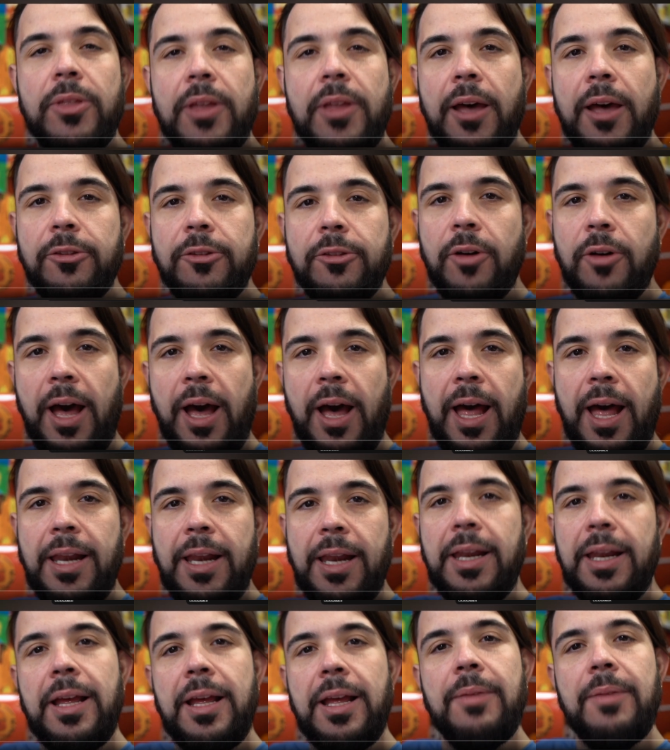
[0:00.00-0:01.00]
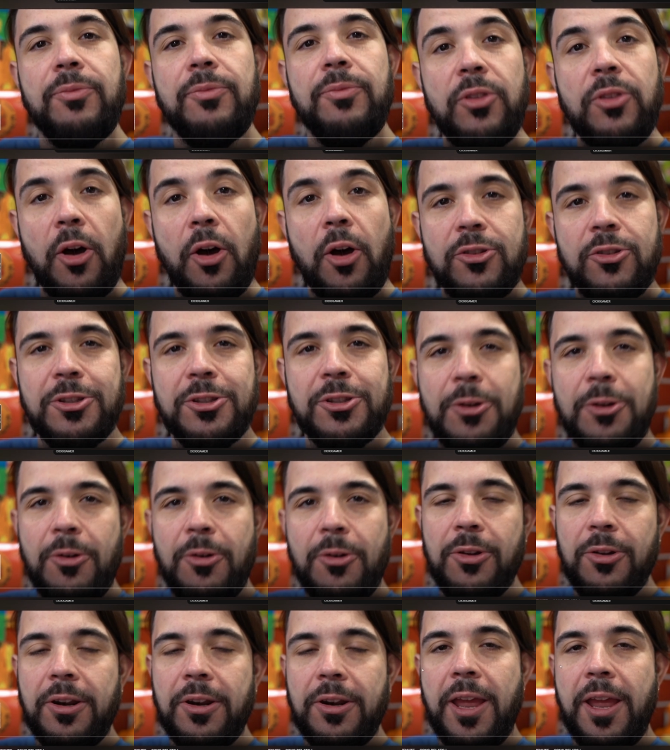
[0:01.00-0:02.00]
dato al
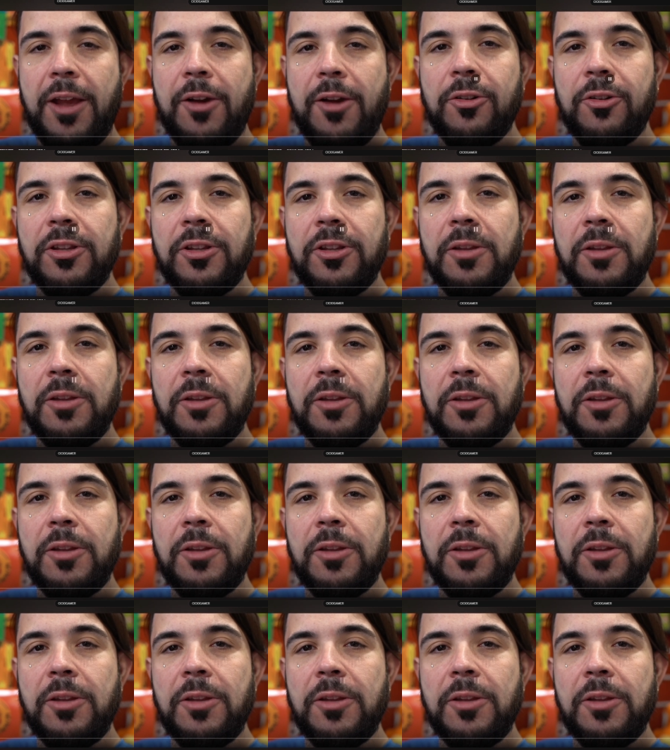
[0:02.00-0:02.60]
nostro record.